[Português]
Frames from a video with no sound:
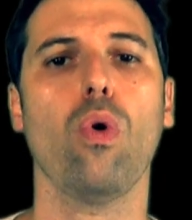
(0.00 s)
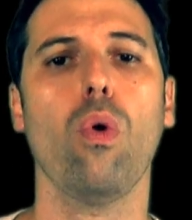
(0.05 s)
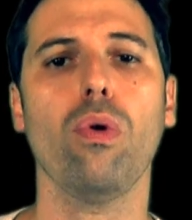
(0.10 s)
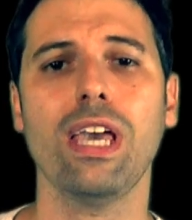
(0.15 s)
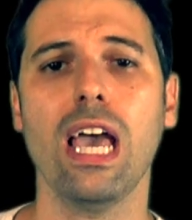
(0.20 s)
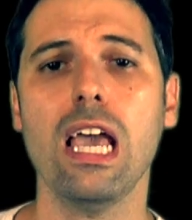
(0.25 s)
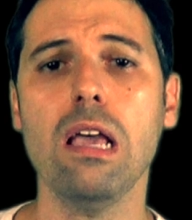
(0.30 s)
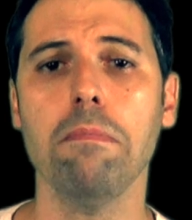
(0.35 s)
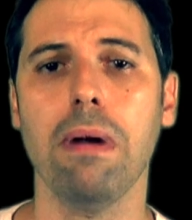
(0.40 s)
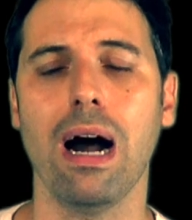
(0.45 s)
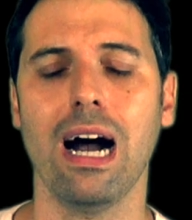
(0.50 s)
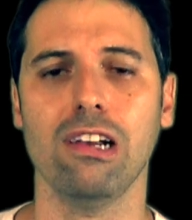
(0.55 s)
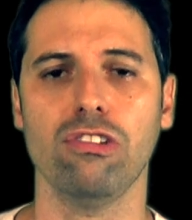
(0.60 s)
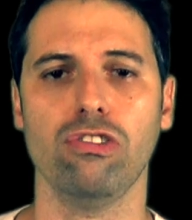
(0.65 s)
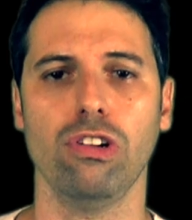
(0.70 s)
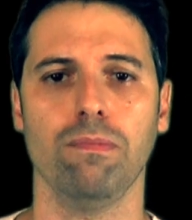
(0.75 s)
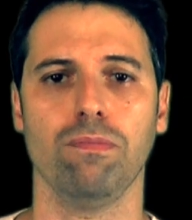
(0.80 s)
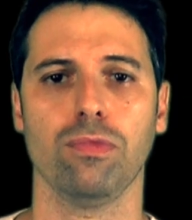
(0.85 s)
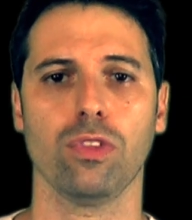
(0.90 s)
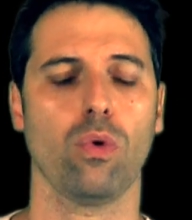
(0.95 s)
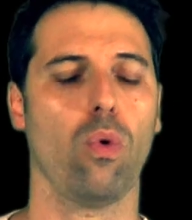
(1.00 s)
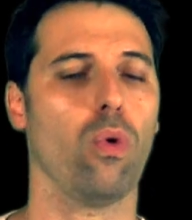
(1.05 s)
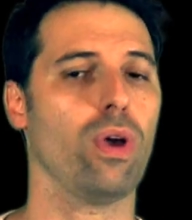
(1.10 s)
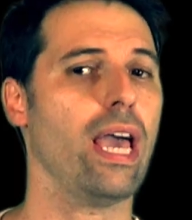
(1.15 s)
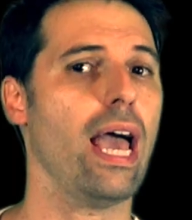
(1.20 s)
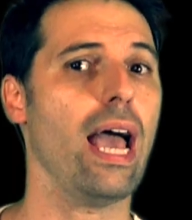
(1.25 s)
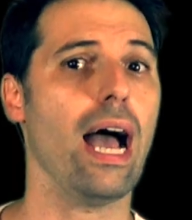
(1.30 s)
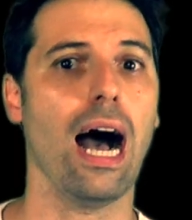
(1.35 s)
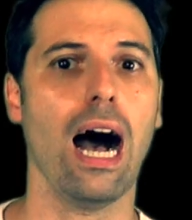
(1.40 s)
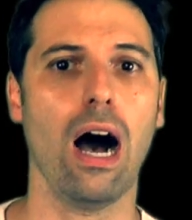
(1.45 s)
qualquer imagem,
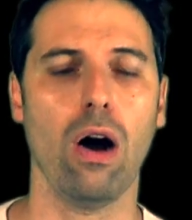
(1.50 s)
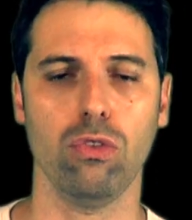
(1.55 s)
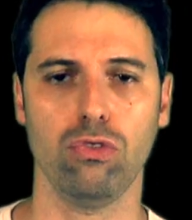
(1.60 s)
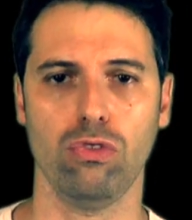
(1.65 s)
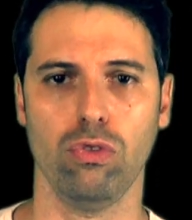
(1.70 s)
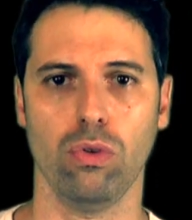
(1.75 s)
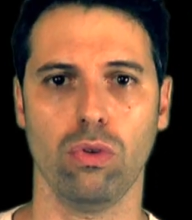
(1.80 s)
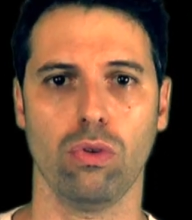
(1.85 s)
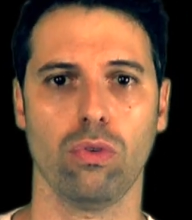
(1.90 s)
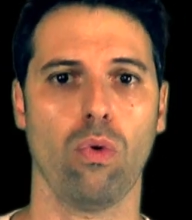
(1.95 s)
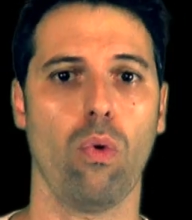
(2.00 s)
qualquer áudio,